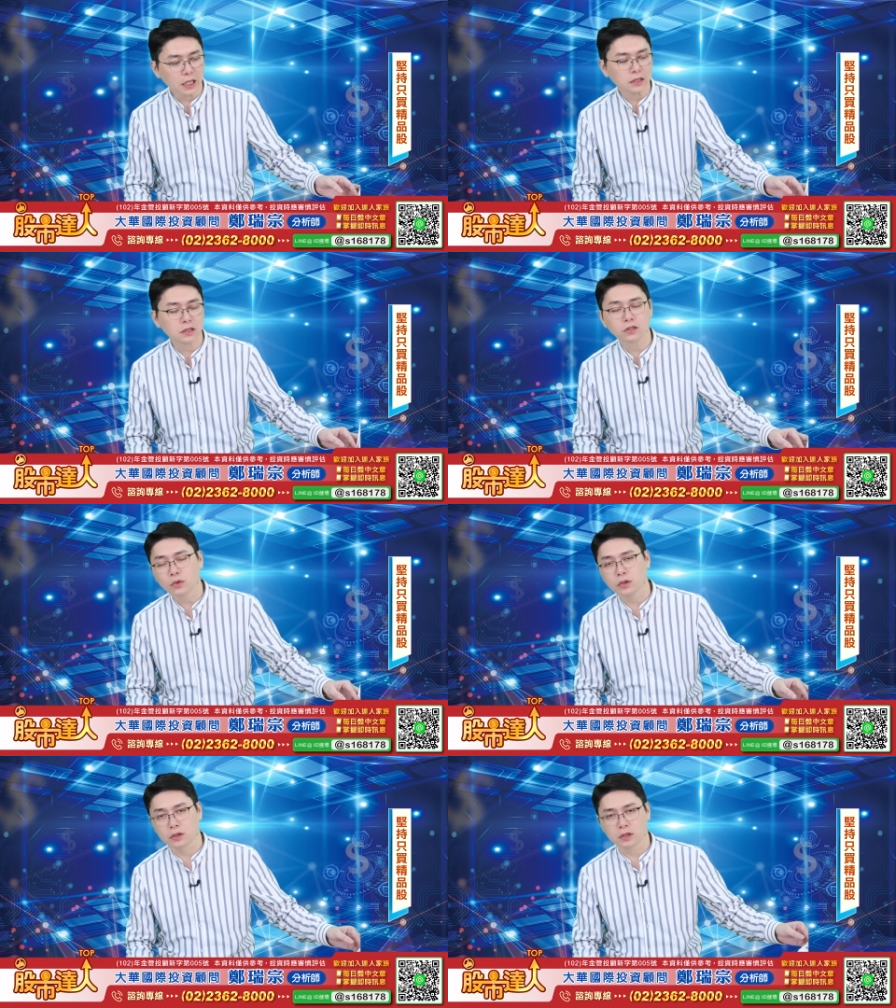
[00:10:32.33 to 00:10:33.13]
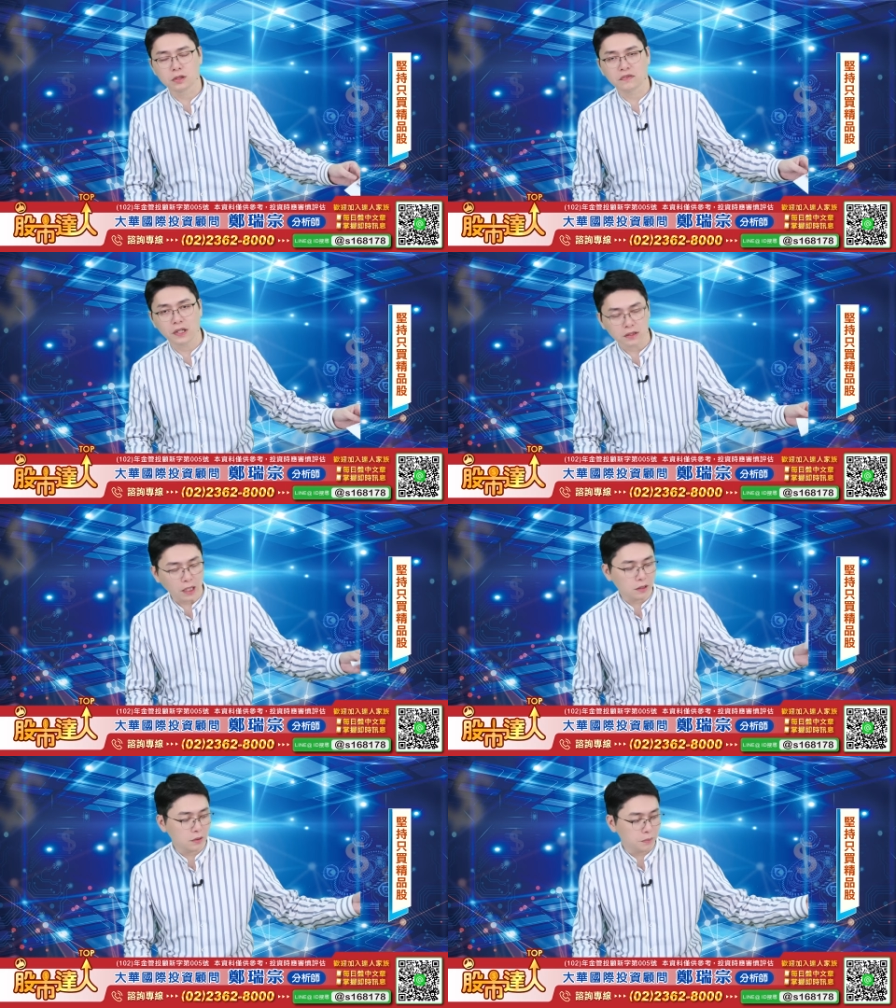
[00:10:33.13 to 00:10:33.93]
三季就会有一个非常
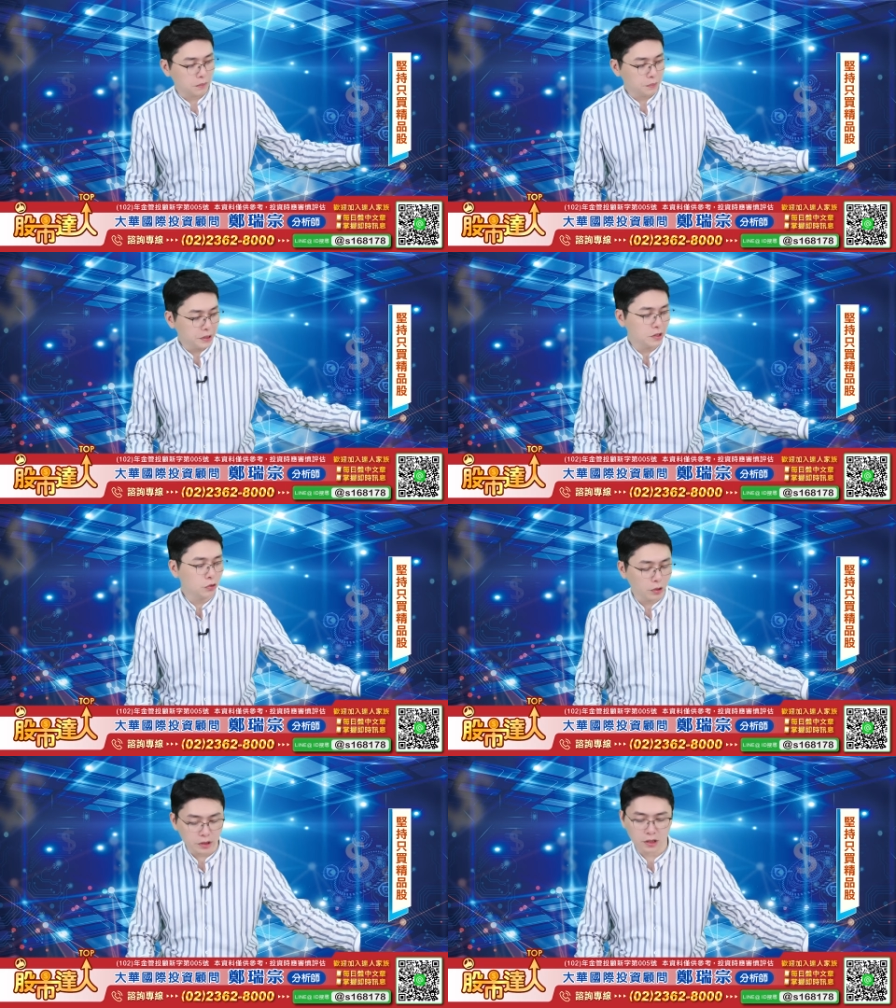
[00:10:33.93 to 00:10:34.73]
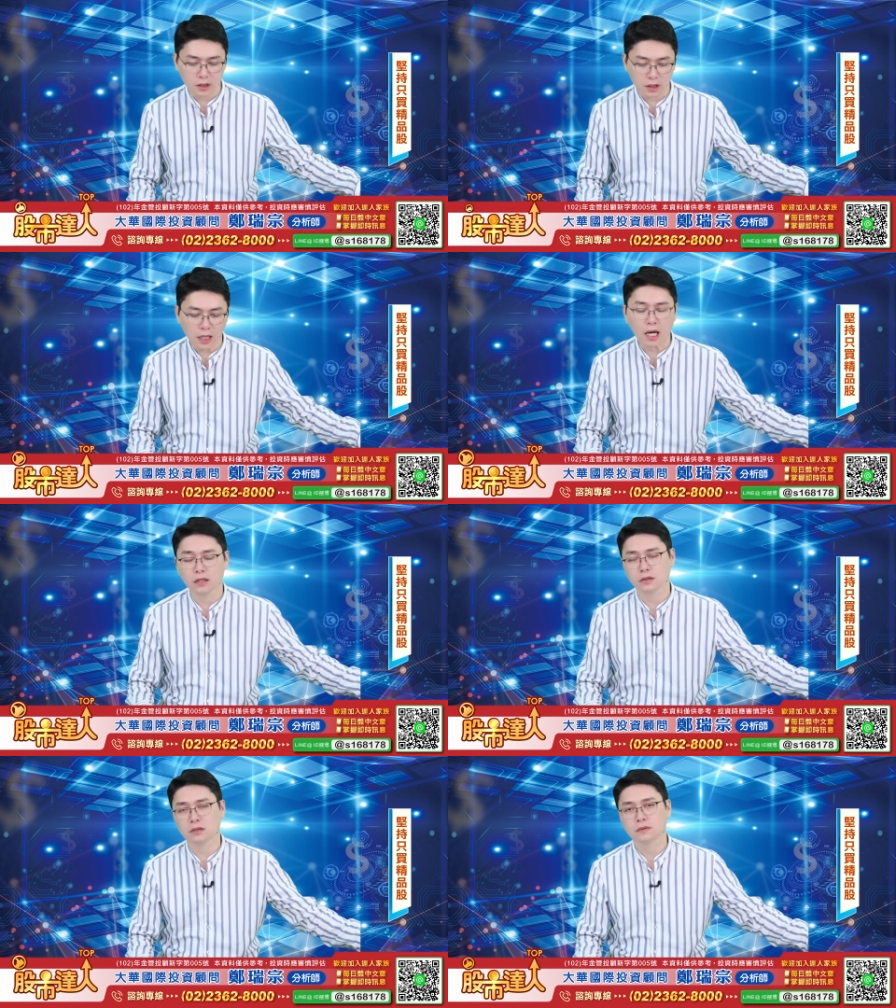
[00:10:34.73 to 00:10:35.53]
大的 P/E 的一个大
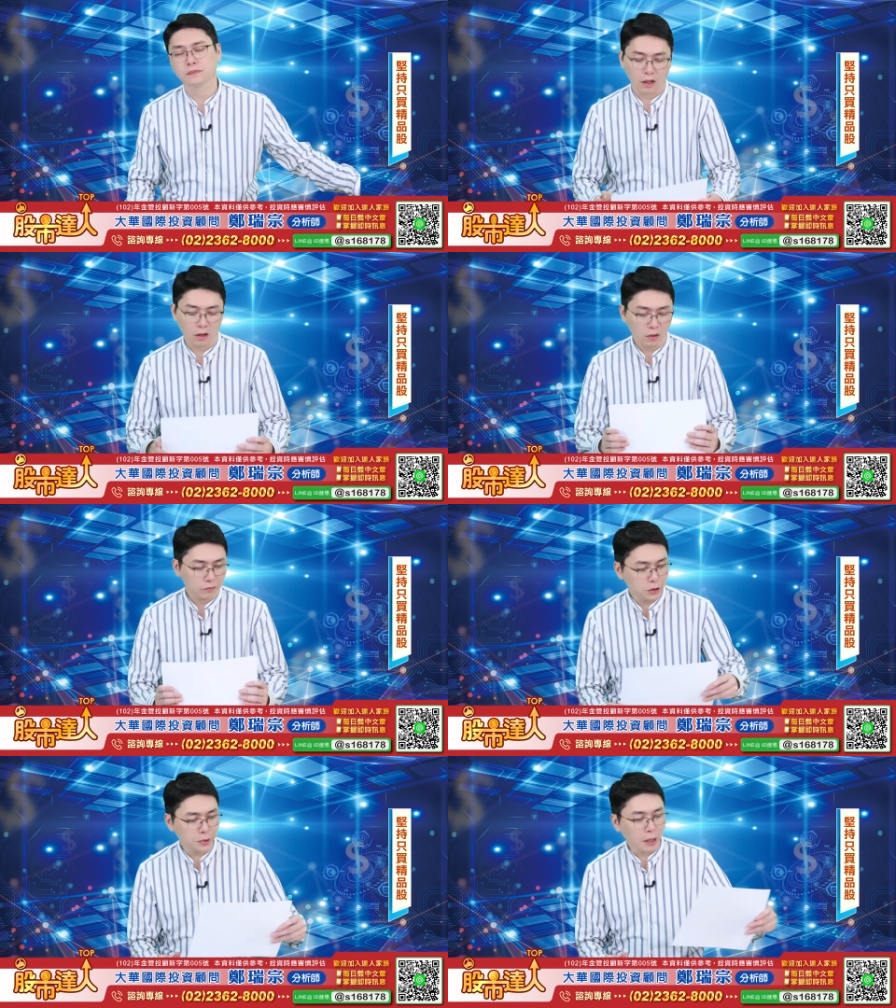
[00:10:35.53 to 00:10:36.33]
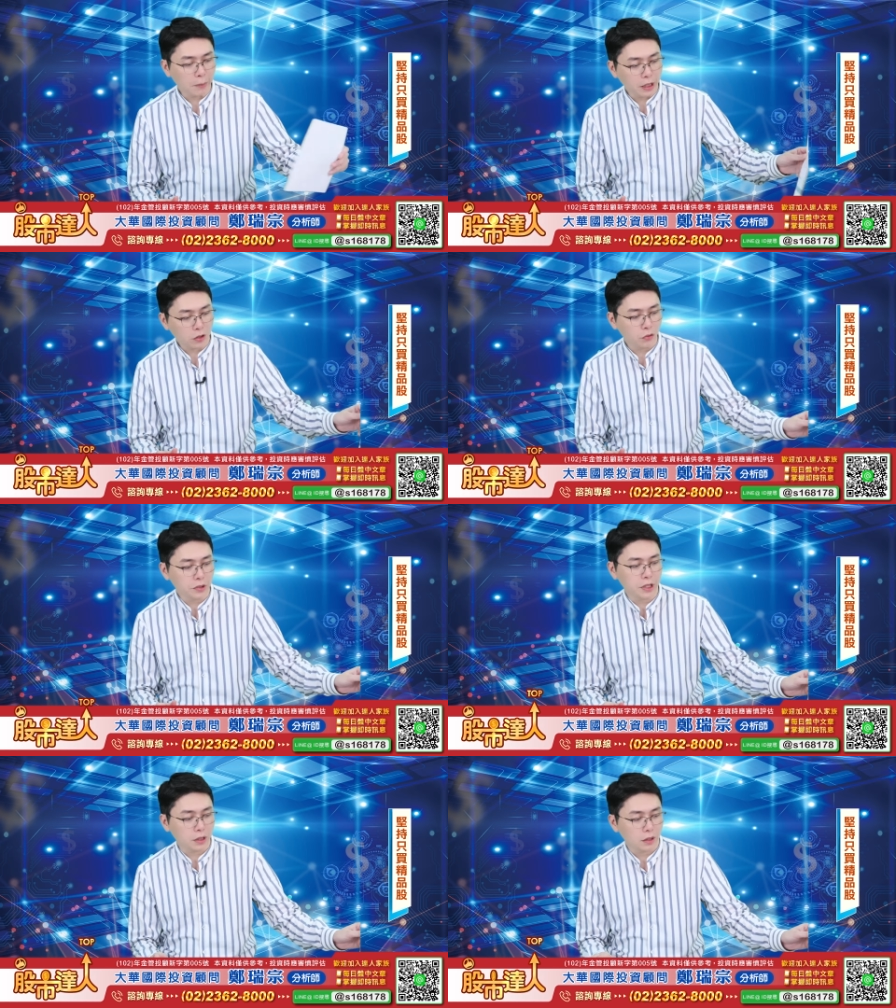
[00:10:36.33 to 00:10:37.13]
行情。 然后 G P U 两百的供
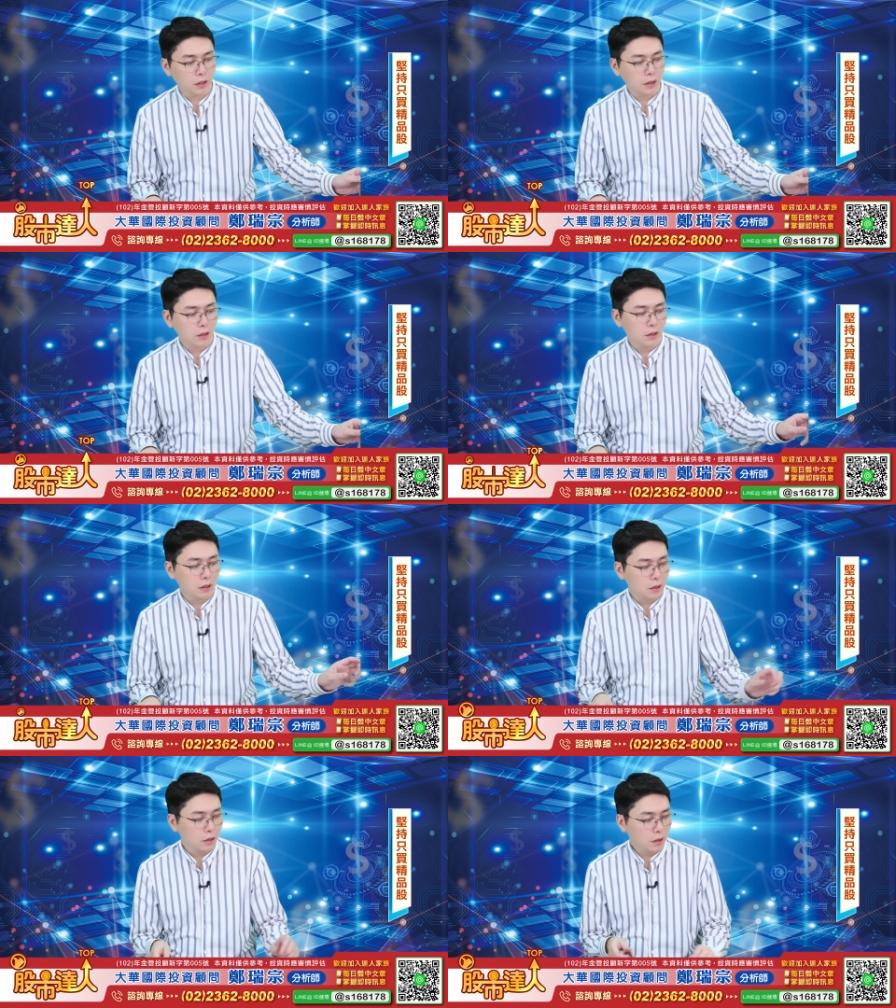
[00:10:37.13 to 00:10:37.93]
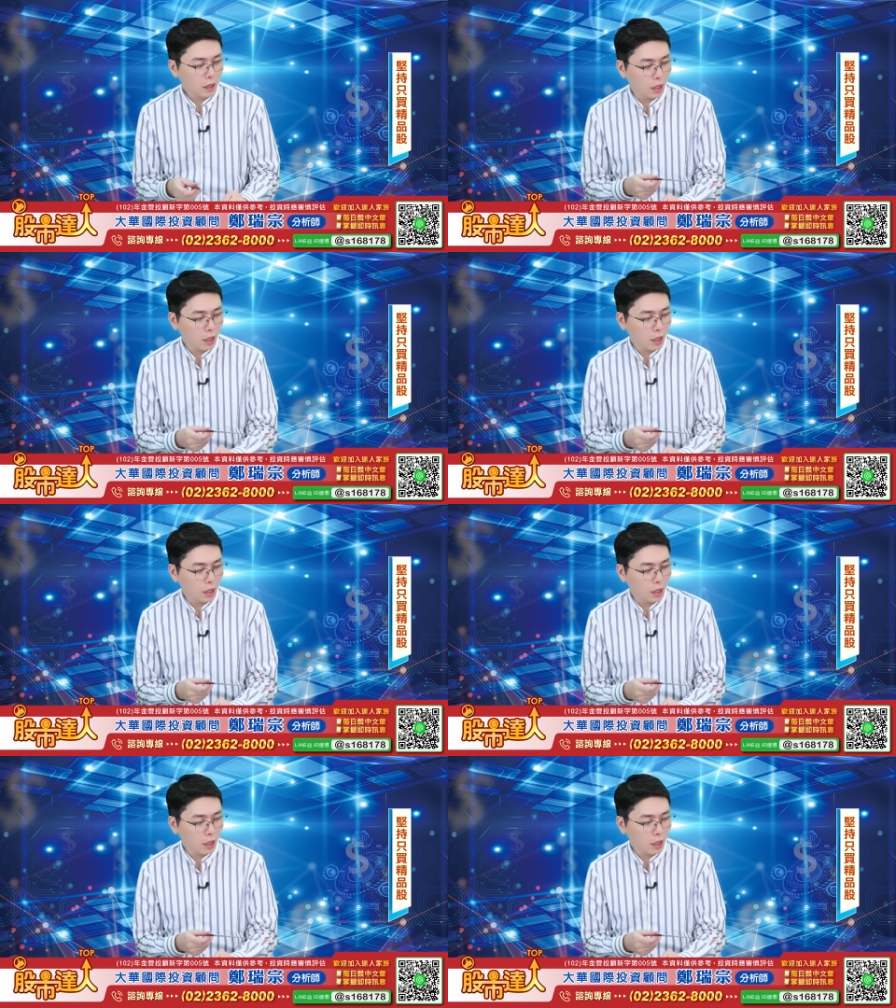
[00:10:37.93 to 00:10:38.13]
应链看